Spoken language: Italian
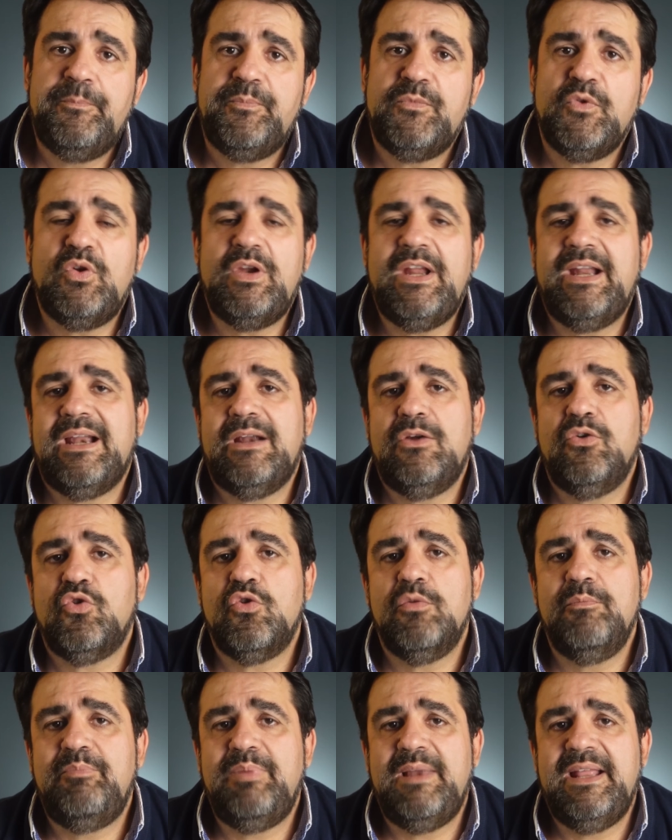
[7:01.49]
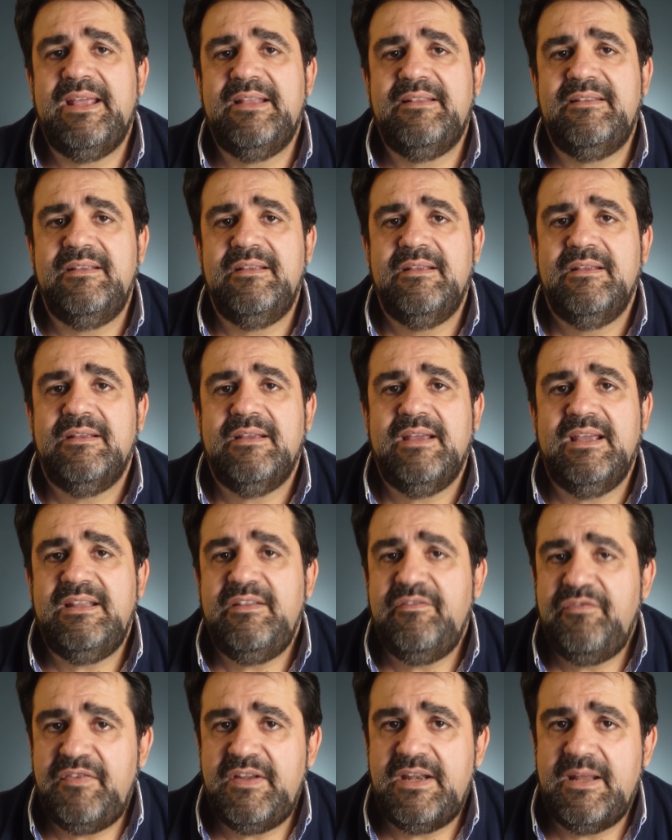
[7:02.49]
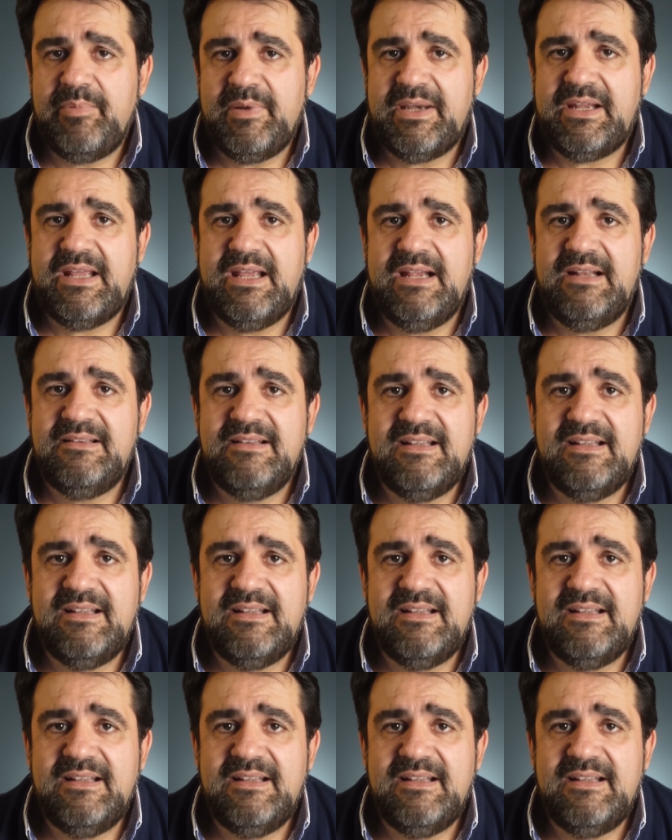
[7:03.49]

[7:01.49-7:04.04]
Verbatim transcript: non erano completi ed infine perché il